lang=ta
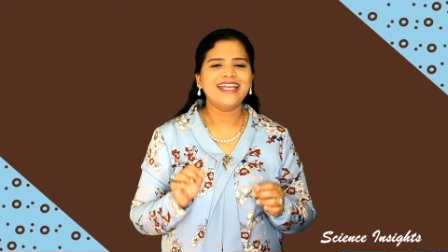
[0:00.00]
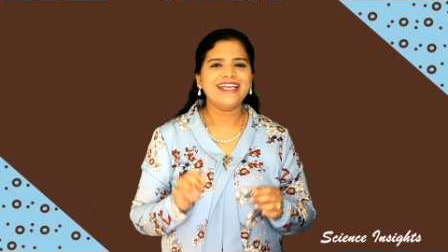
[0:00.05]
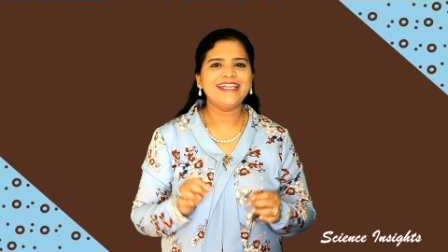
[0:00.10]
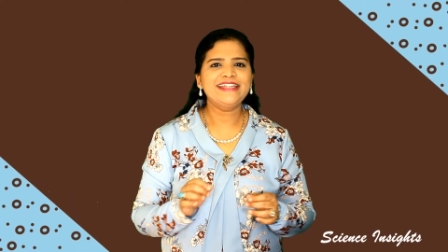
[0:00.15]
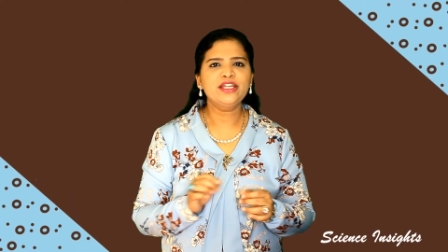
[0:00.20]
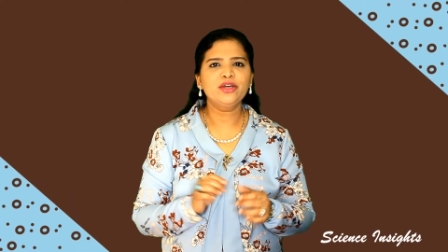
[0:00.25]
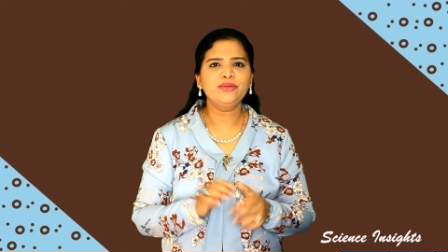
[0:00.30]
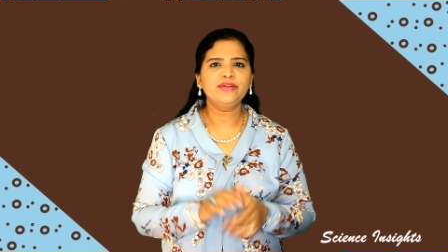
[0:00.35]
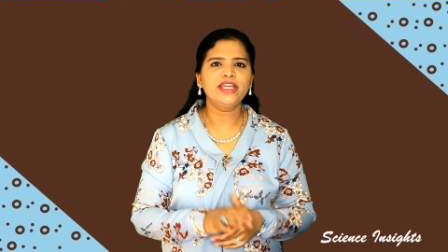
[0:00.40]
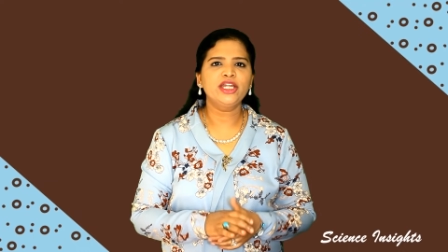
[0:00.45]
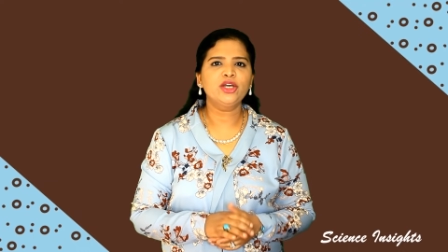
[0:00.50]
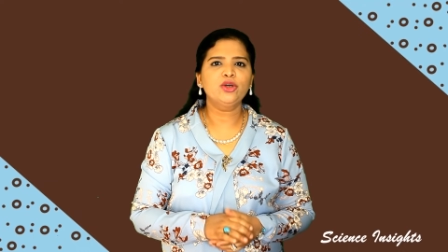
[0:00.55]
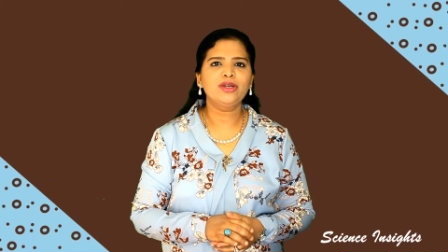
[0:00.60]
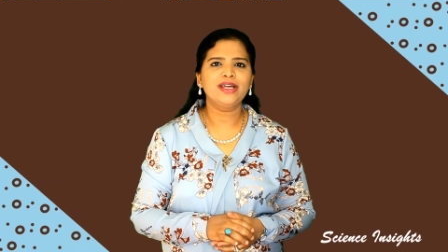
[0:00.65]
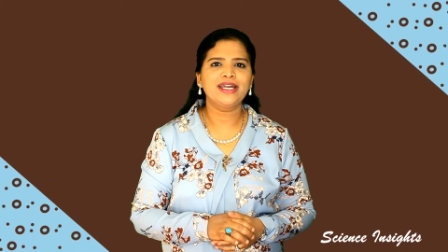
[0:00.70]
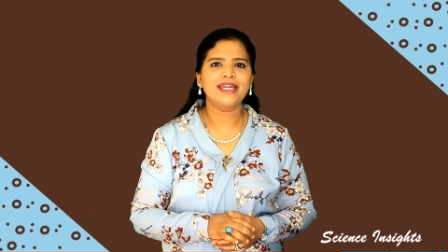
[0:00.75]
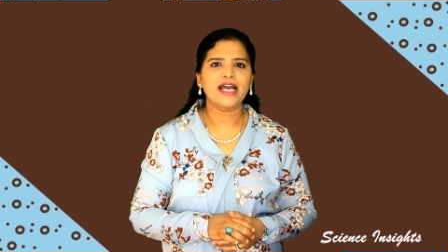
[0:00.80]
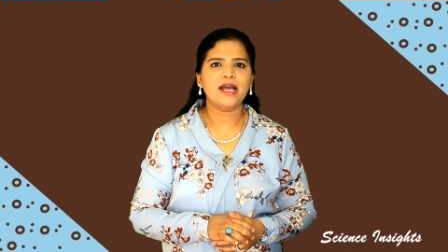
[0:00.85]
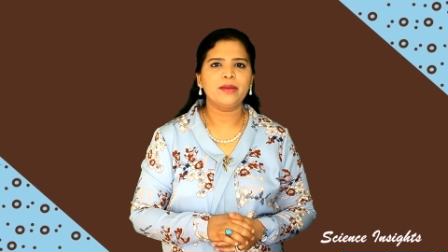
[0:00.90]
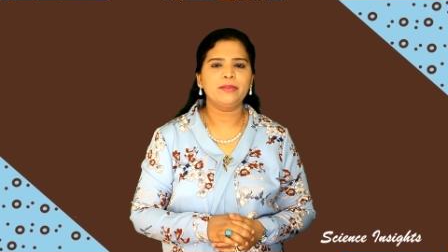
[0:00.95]
இந்த வீடியோல
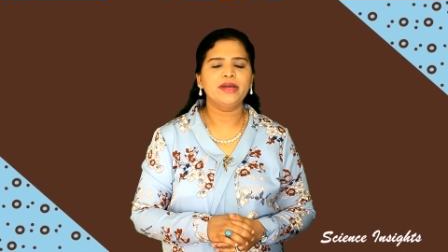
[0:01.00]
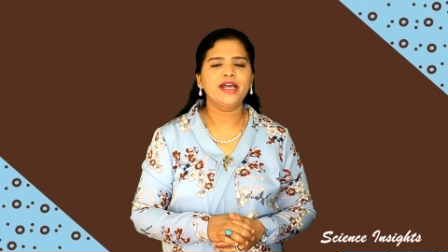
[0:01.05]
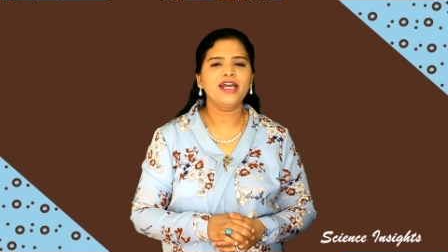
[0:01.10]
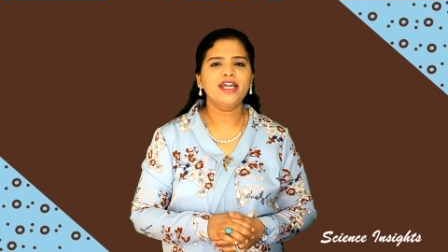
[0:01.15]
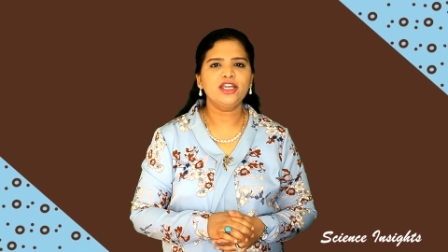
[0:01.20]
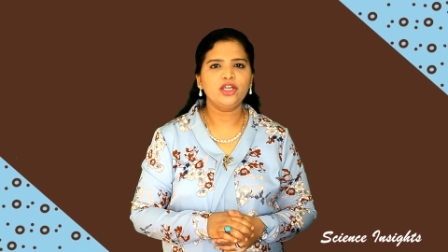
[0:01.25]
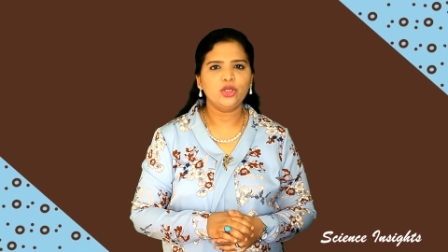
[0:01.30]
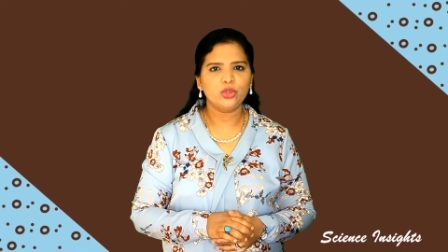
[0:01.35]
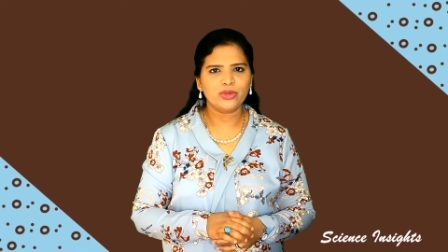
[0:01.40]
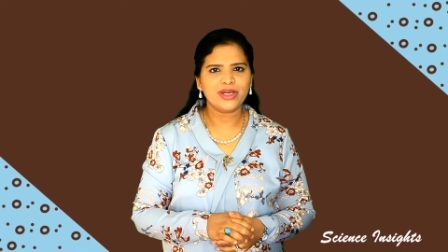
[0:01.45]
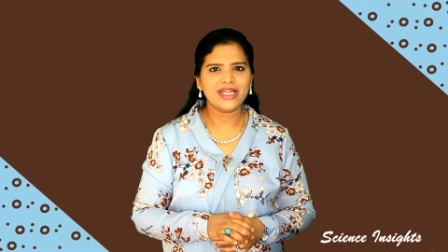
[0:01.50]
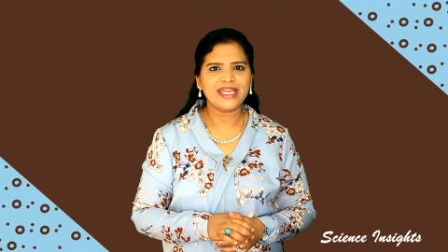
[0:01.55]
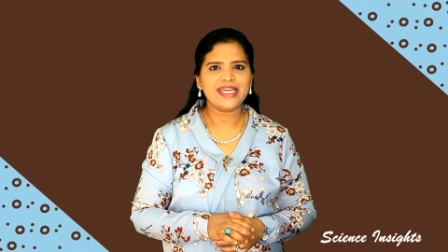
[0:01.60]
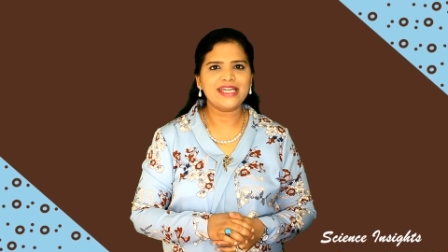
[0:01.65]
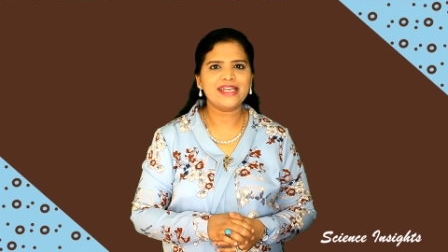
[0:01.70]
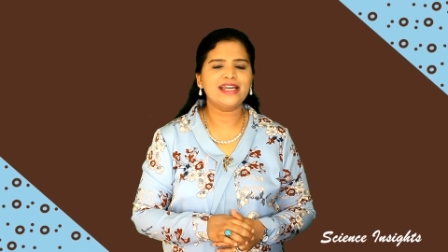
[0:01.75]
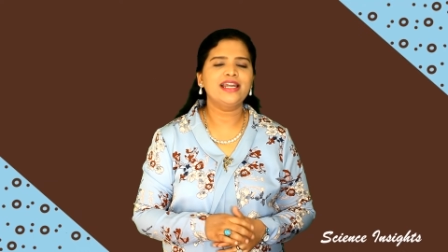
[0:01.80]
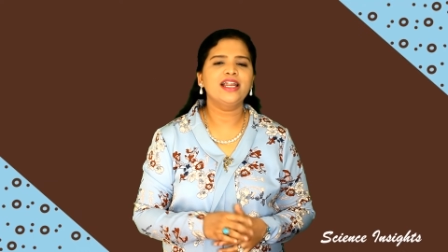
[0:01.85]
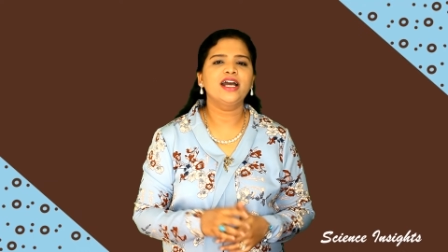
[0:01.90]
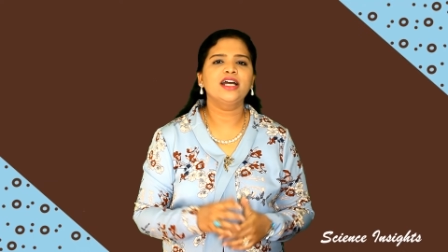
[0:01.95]
நாம
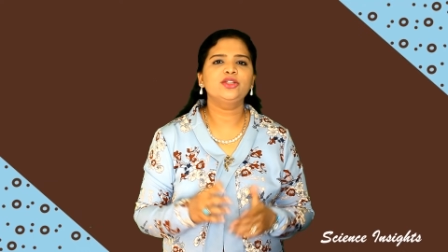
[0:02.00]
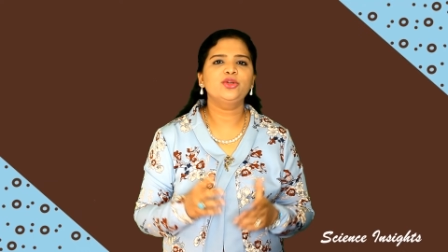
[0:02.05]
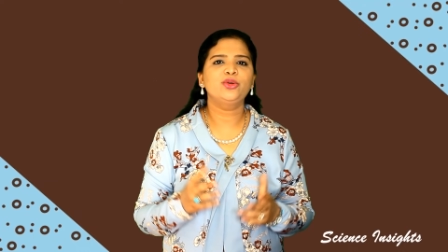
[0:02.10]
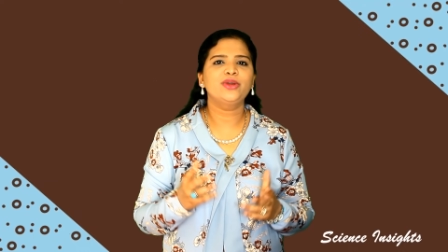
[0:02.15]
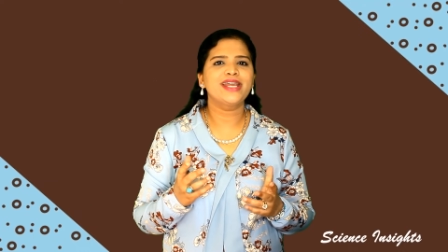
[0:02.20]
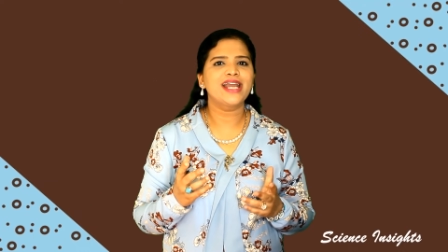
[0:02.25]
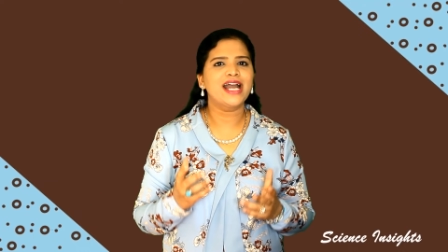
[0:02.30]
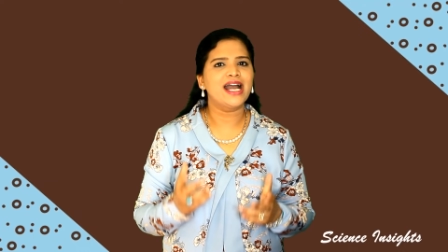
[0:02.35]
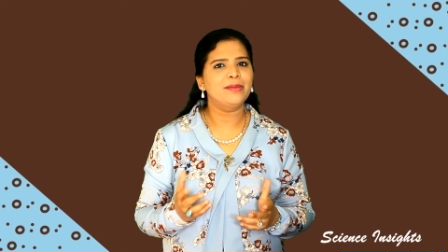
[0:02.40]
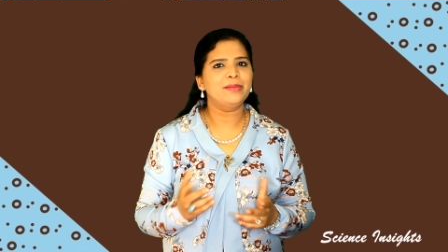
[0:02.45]
நுரையீரல் அதோடைய